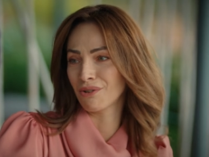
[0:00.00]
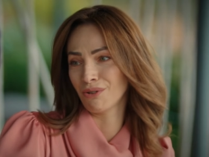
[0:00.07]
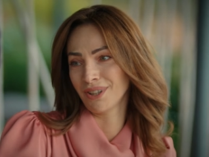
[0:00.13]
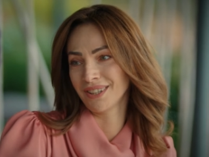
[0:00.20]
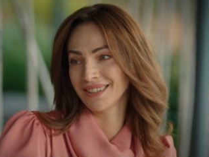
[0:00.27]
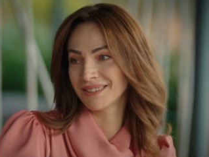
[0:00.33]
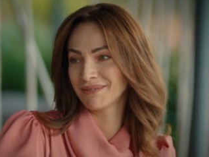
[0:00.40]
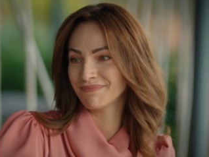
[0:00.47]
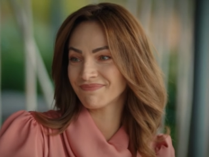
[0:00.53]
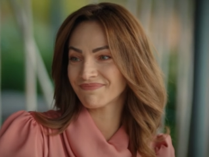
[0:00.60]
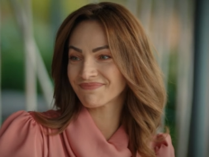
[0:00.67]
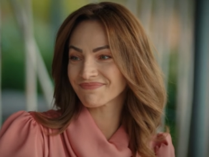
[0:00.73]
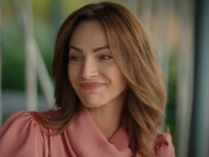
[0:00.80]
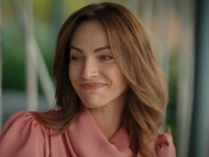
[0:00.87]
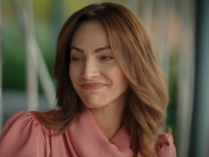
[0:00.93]
كثير إلك
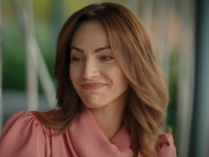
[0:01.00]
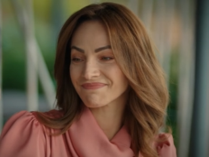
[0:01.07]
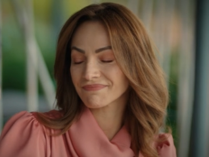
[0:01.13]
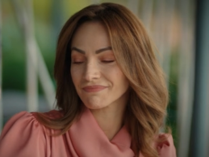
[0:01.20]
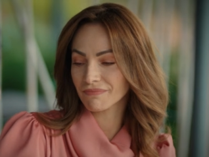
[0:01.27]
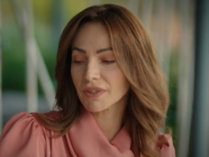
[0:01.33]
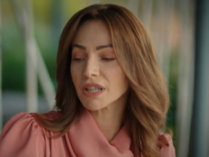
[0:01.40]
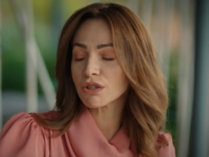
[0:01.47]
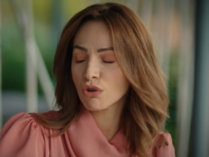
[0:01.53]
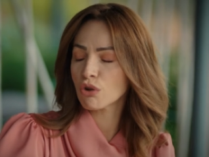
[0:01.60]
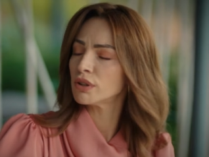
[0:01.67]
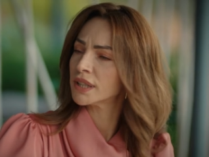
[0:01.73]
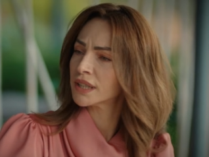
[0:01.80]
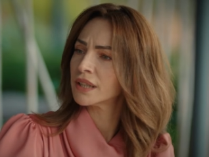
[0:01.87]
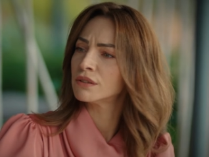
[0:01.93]
رح
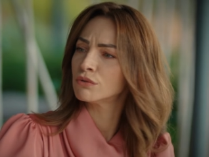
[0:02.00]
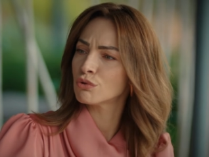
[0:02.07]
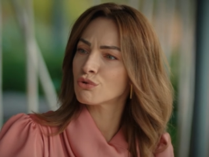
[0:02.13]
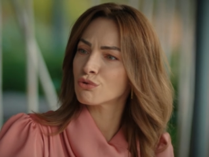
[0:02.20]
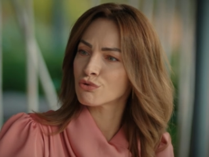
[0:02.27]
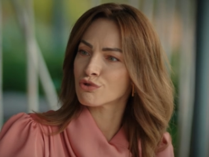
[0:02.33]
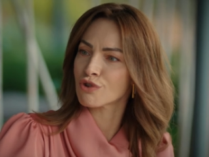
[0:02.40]
فكر باللي